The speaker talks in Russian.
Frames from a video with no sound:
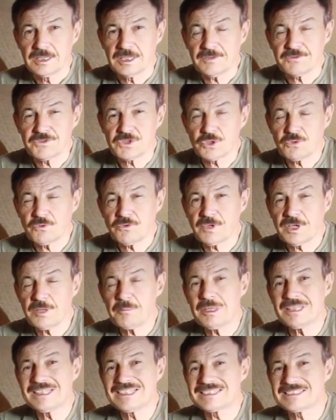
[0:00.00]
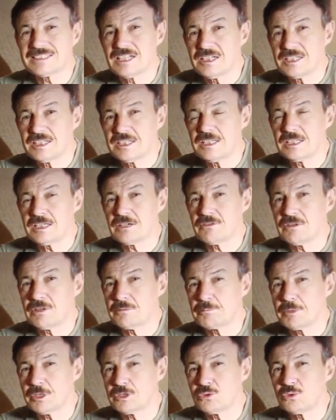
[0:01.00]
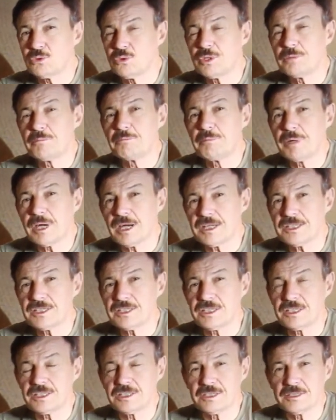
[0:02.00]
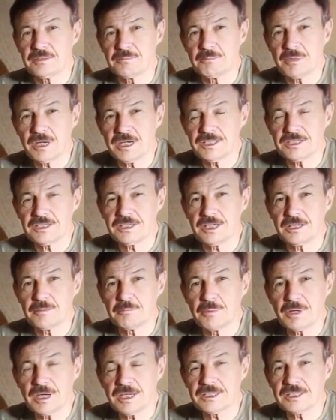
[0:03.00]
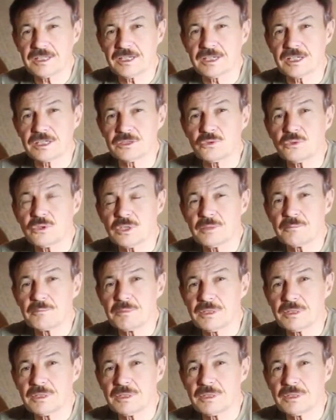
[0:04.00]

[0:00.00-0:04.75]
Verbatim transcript: я все время ностальгировал по той баньке, маленькой баньке, которая